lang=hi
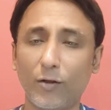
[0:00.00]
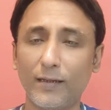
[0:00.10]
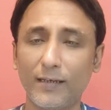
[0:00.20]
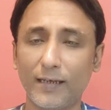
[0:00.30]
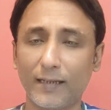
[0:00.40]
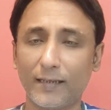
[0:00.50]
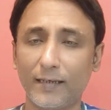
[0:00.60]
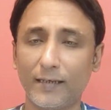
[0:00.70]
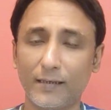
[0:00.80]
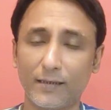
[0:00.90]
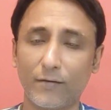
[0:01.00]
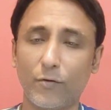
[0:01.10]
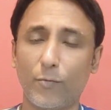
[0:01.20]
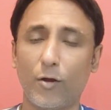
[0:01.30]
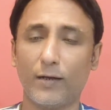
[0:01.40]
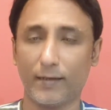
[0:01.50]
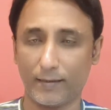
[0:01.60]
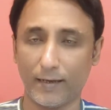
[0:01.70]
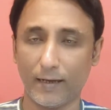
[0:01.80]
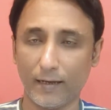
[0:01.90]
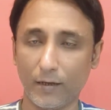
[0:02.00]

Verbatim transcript: बॉल दी जाती है जिससे वो बॉल करता है